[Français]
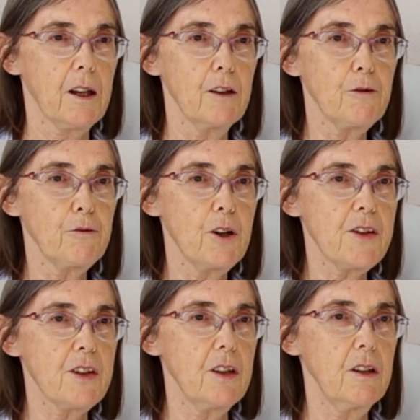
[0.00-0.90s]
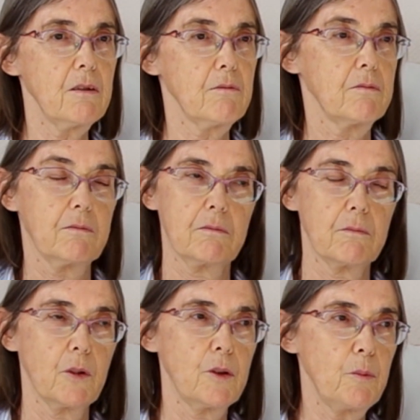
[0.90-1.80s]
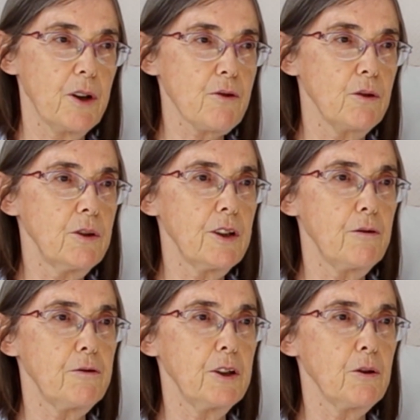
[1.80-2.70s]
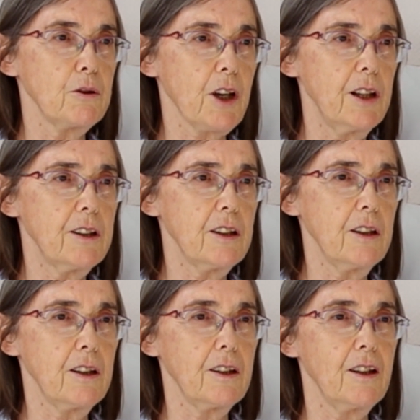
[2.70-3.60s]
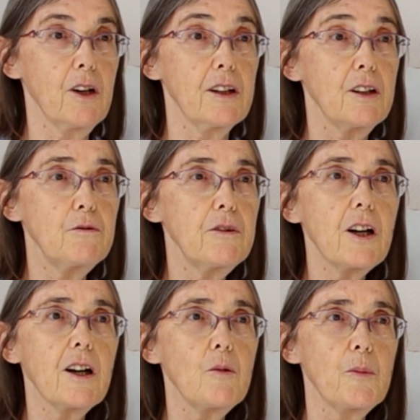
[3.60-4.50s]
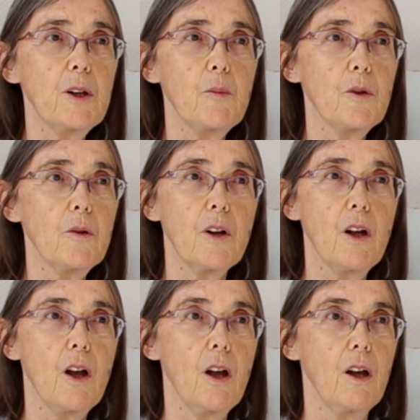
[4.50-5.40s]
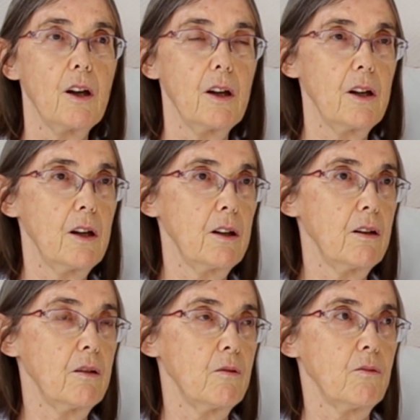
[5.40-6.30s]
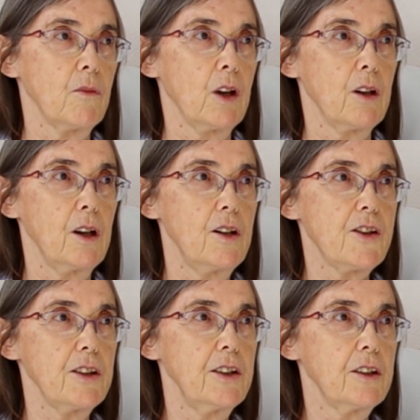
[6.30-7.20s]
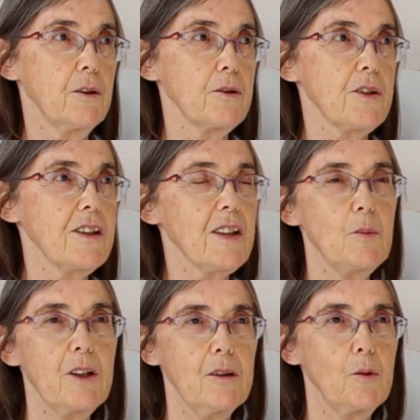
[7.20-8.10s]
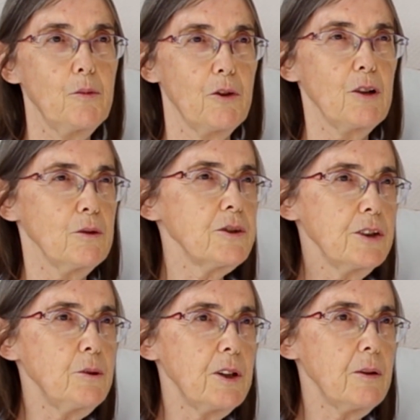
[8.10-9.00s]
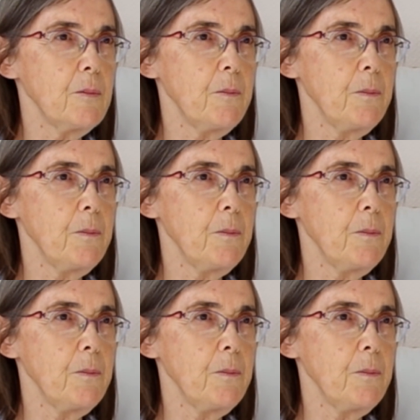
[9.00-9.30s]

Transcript: Quelquefois, c'est une personne qui a fait une retraite et elle a découvert l'accompagnement. Et, il s'est dit que ça serait bien de pouvoir continuer,